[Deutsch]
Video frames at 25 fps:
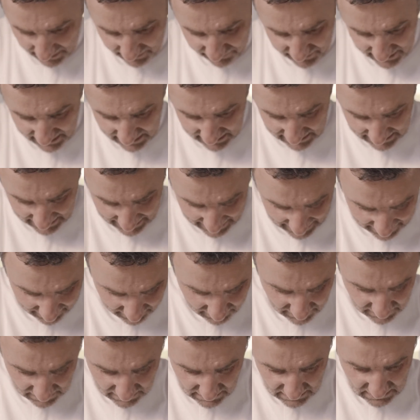Gewicht her,
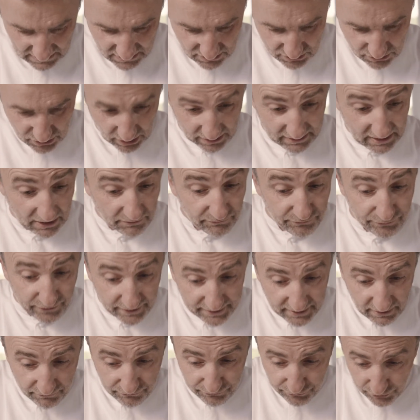sondern
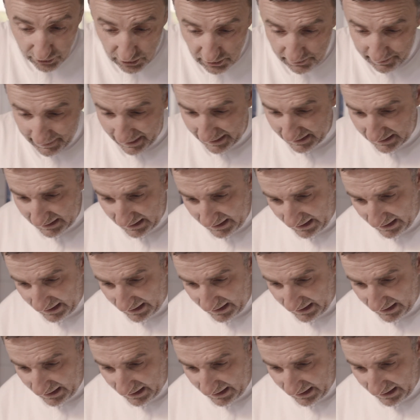von der Füllmenge